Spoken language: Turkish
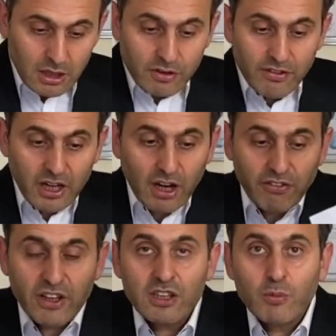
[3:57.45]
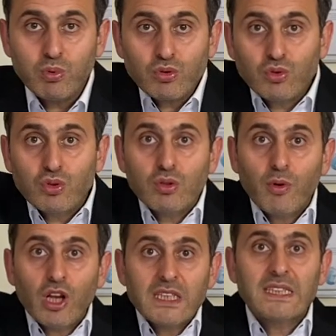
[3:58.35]
Ve kafanda bir sürü
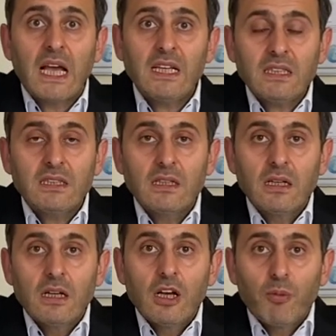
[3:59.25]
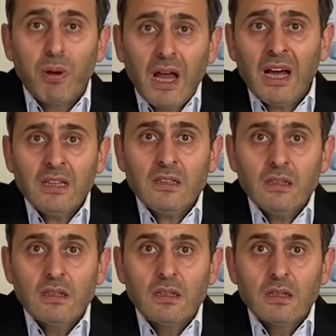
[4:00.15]
böyle ses, plan
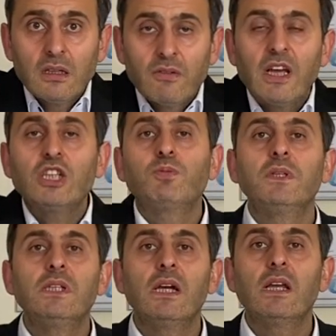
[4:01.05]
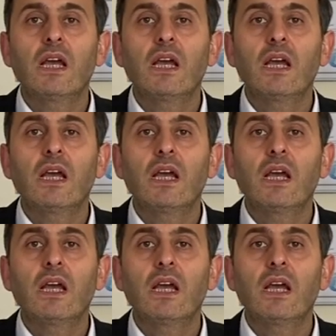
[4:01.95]
ve hiçbirini yerine